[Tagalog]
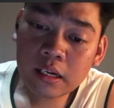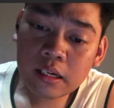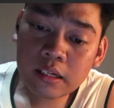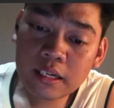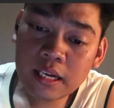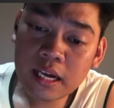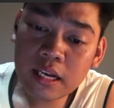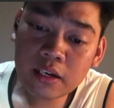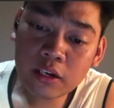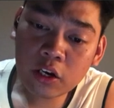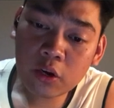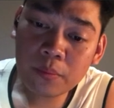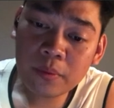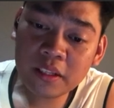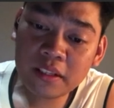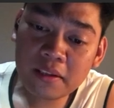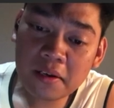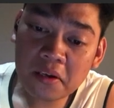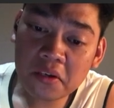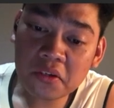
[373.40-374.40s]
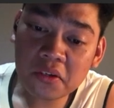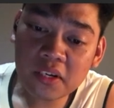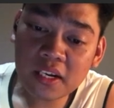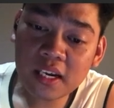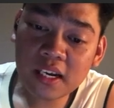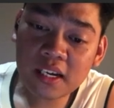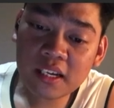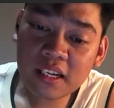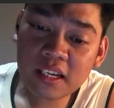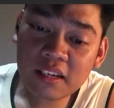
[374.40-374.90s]
yan, recommendation
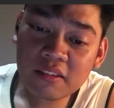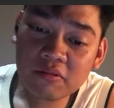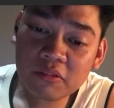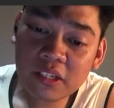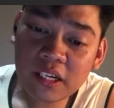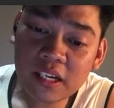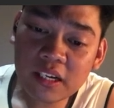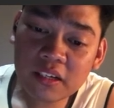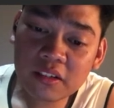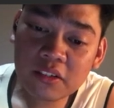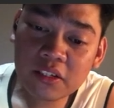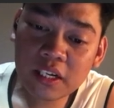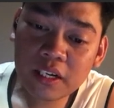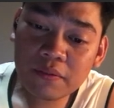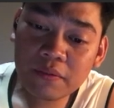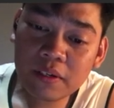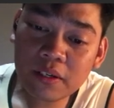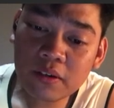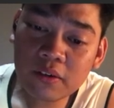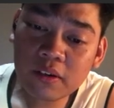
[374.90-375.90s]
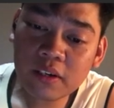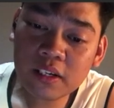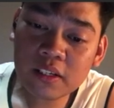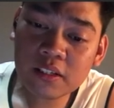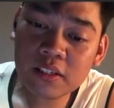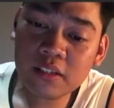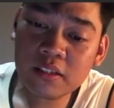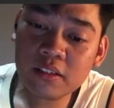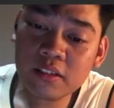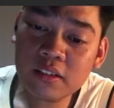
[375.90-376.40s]
na yan. Kunyari, JV Rojas
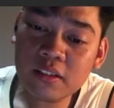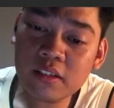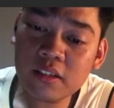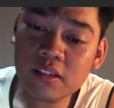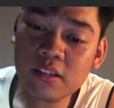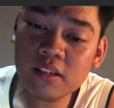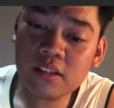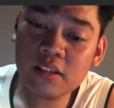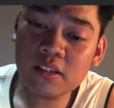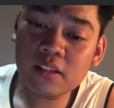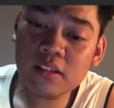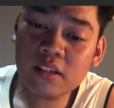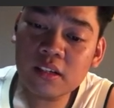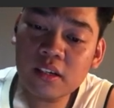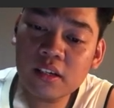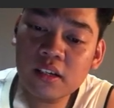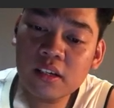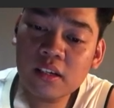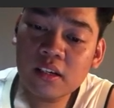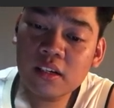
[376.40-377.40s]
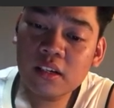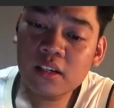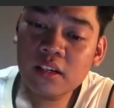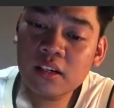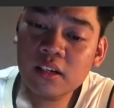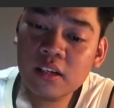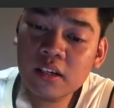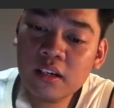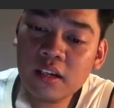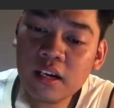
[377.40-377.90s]
is, is
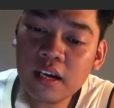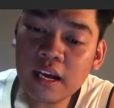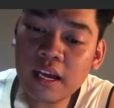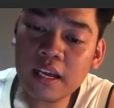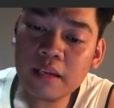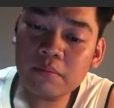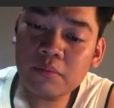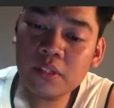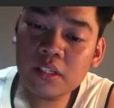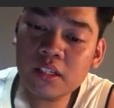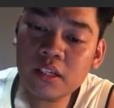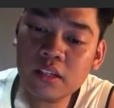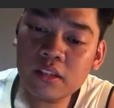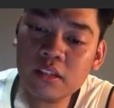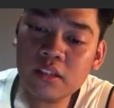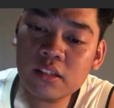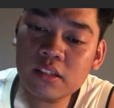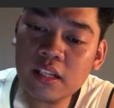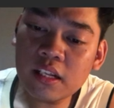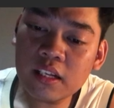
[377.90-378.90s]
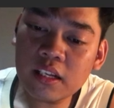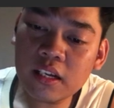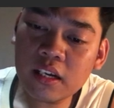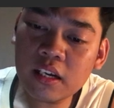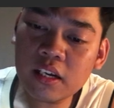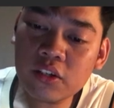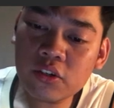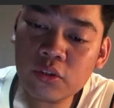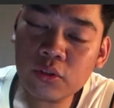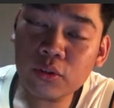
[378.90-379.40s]
I have seen his
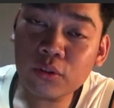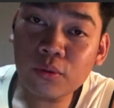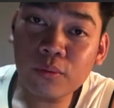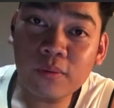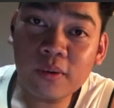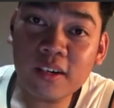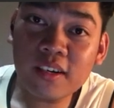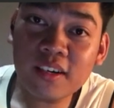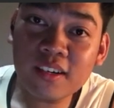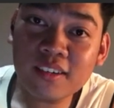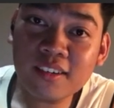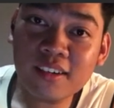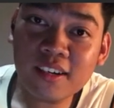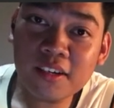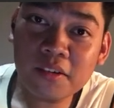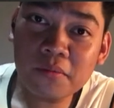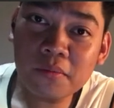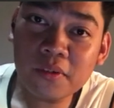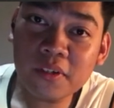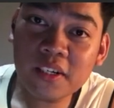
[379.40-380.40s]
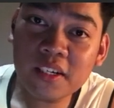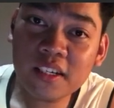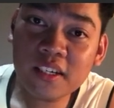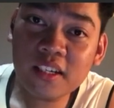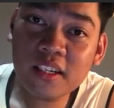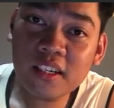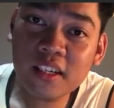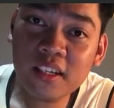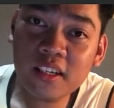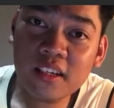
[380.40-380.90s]
dedication to work,
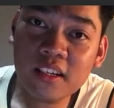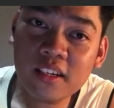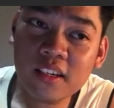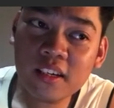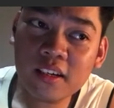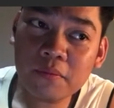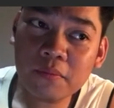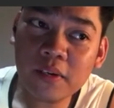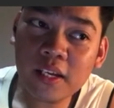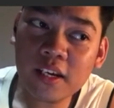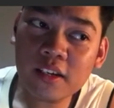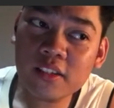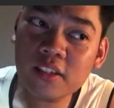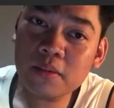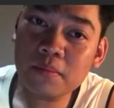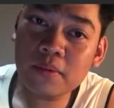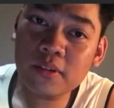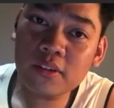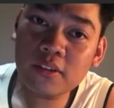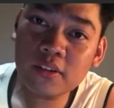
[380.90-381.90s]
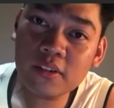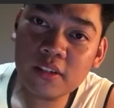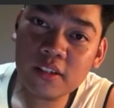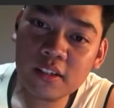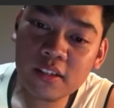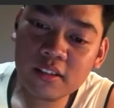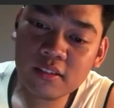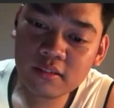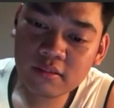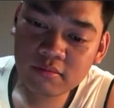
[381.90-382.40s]
hardworking, uh, flexible,
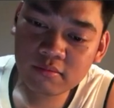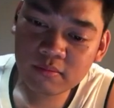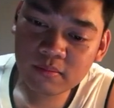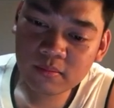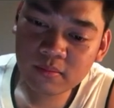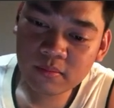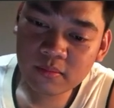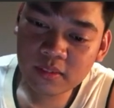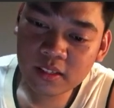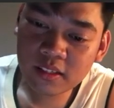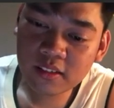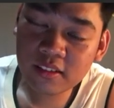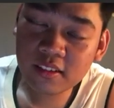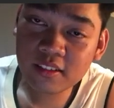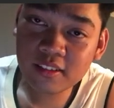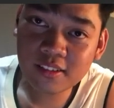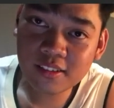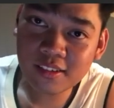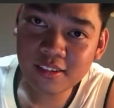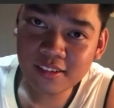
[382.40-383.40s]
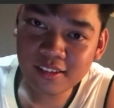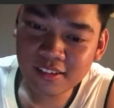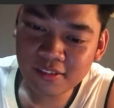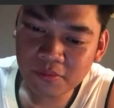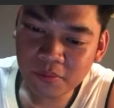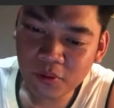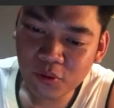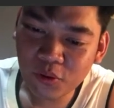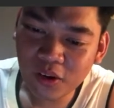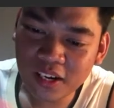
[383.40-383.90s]
and easily,
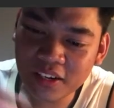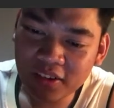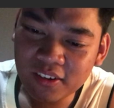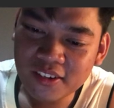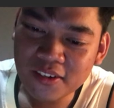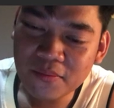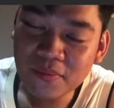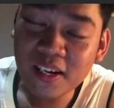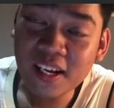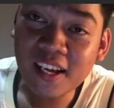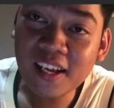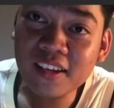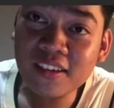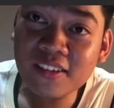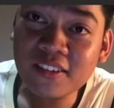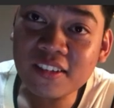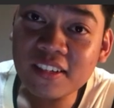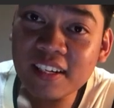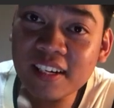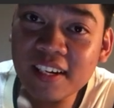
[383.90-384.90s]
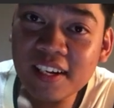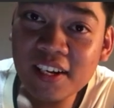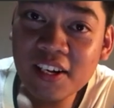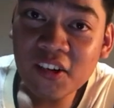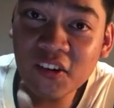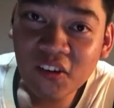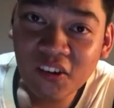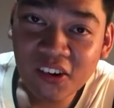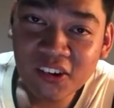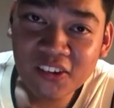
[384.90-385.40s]
kung ano-ano mga ano,
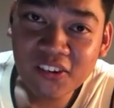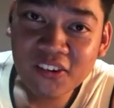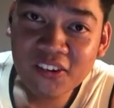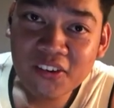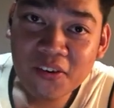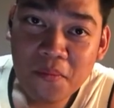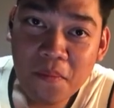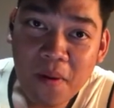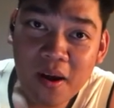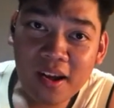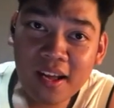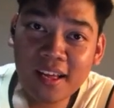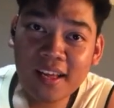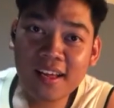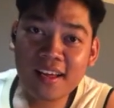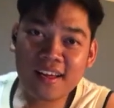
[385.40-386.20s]
kung ano-ano mga